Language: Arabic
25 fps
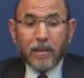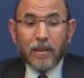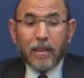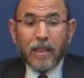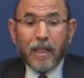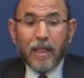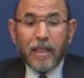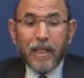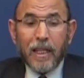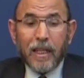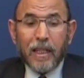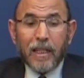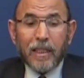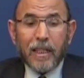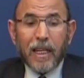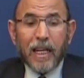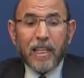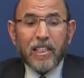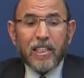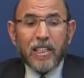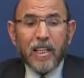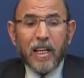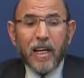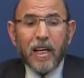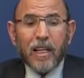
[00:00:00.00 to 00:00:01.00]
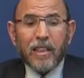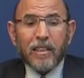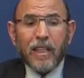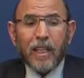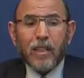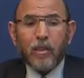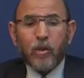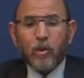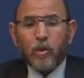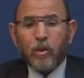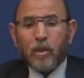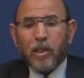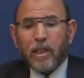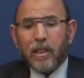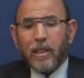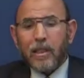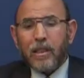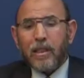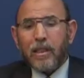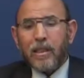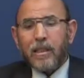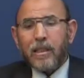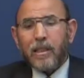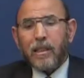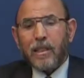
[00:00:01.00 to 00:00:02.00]
هنجد أشياء تدعو
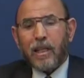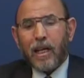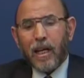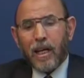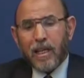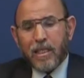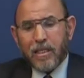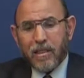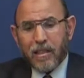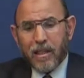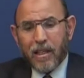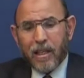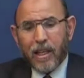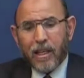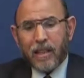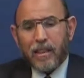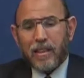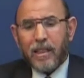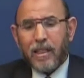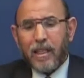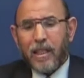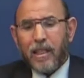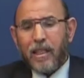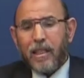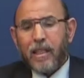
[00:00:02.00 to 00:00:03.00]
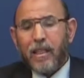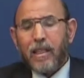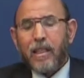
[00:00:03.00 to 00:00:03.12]
للحسرة الحقيقة